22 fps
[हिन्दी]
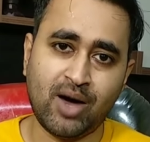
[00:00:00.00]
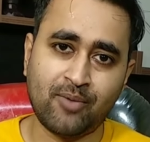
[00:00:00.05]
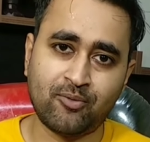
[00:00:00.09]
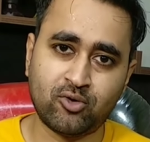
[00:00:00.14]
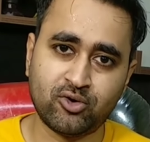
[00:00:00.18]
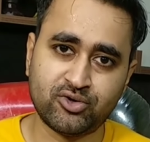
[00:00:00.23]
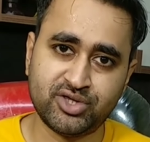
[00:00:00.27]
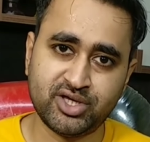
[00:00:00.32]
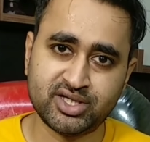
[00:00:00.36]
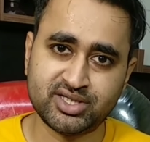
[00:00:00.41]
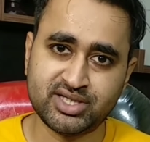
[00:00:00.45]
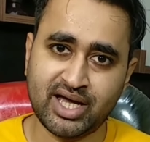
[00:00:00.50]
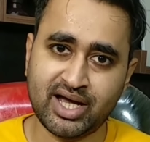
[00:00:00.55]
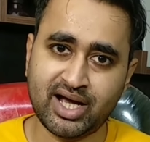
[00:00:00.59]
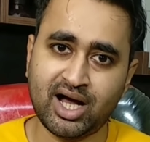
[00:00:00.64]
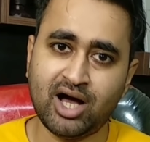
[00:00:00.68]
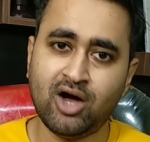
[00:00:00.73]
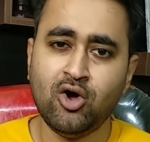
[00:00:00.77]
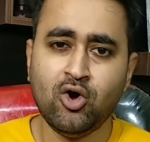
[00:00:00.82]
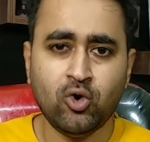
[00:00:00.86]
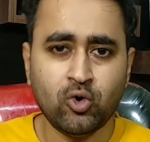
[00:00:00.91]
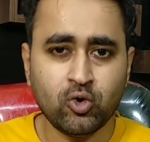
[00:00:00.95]
आपको दिख
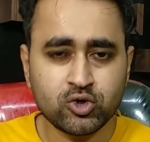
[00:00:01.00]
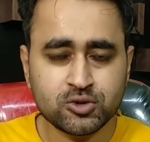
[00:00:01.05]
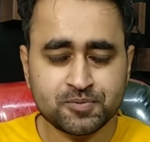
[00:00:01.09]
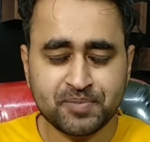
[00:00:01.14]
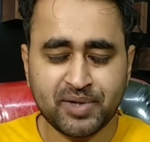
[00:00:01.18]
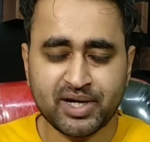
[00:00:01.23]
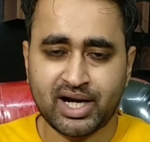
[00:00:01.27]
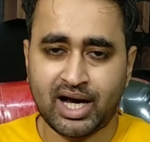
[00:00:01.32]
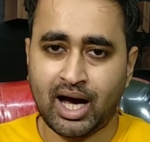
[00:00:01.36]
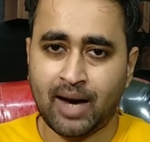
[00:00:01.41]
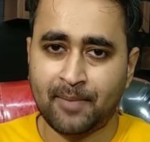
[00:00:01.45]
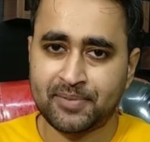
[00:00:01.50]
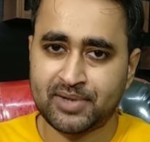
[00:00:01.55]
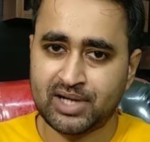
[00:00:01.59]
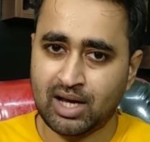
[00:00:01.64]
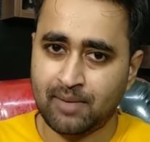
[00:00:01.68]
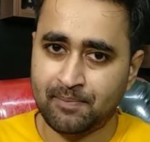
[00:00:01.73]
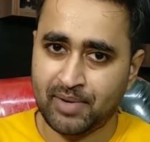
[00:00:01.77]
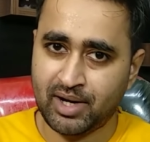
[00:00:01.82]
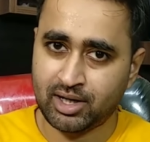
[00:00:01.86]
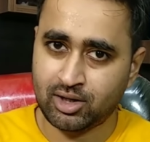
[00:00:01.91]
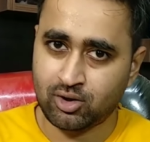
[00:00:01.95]
जाएगा उस पर आप
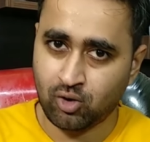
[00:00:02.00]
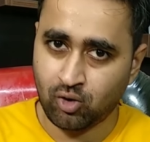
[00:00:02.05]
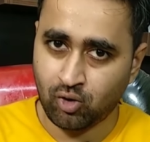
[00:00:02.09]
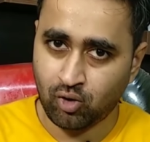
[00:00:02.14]
टैप एंड